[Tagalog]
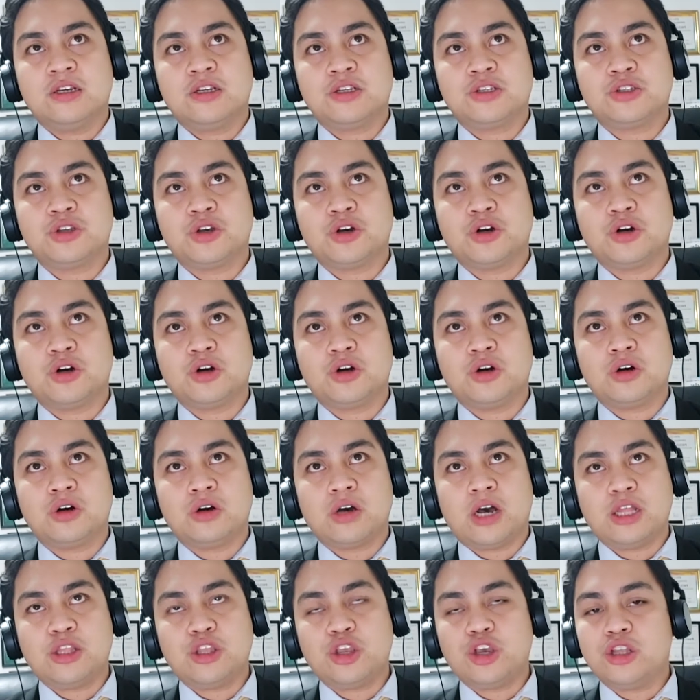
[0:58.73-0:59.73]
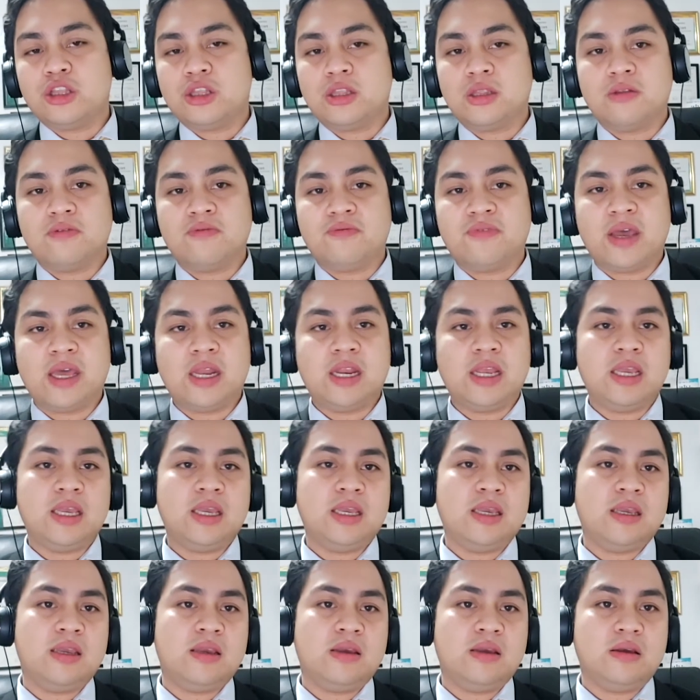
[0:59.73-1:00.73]
So, ano yun,
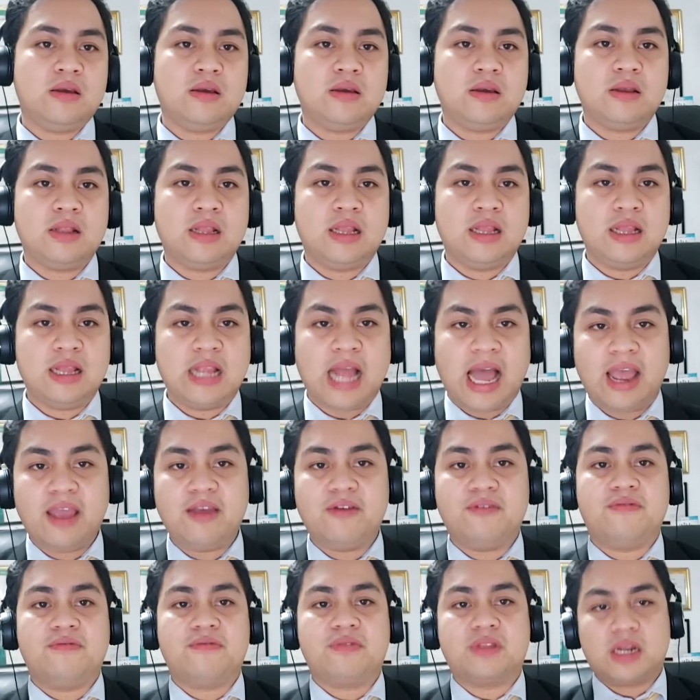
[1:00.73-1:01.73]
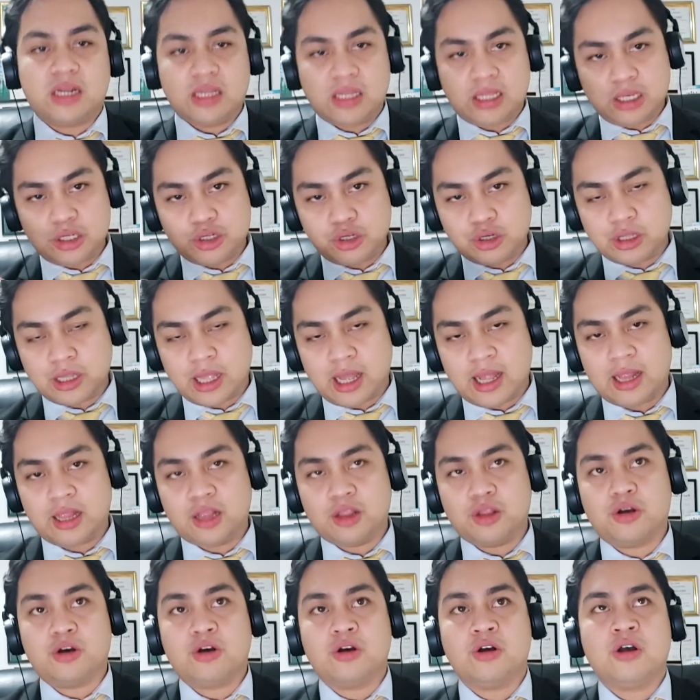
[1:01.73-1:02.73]
very live, traditional,
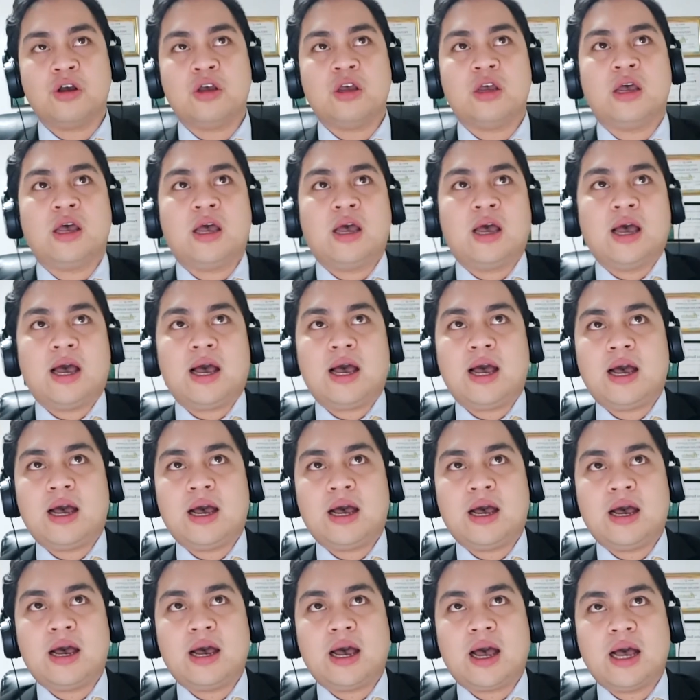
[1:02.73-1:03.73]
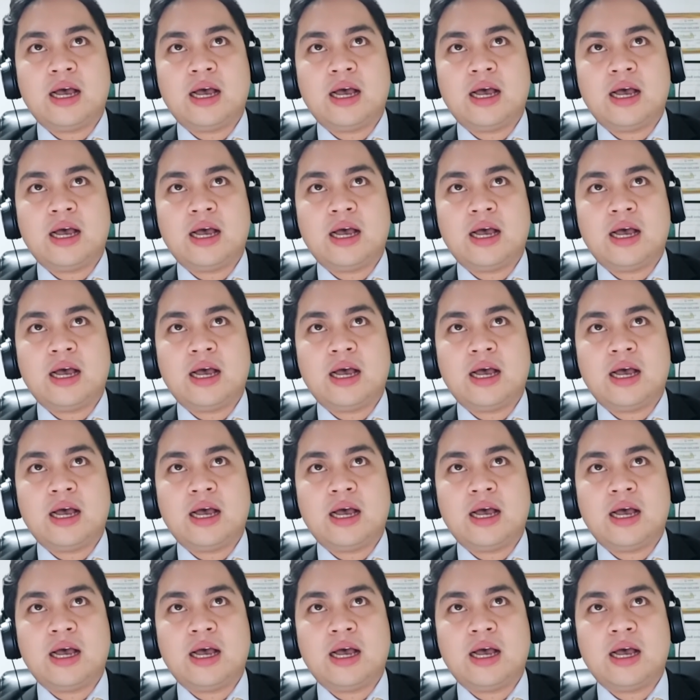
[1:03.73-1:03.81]
no? Uh,